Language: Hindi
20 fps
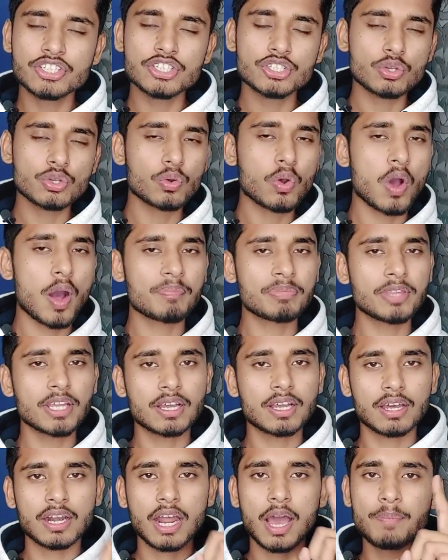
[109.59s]
चीज़ों को आपने
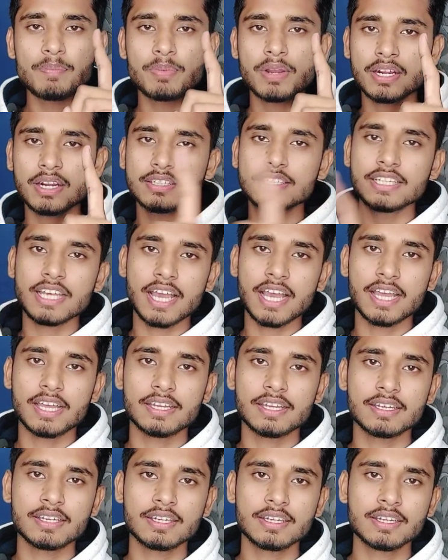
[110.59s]
खराब कर दिया
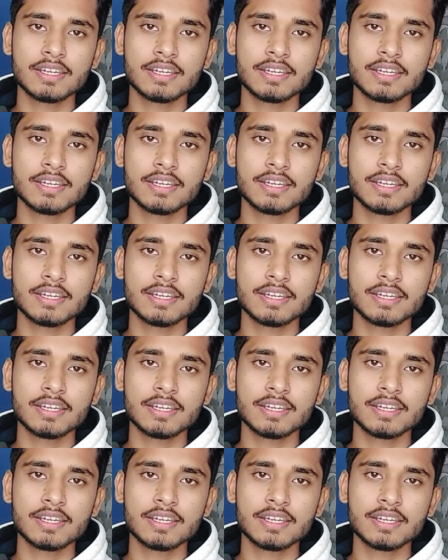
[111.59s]
है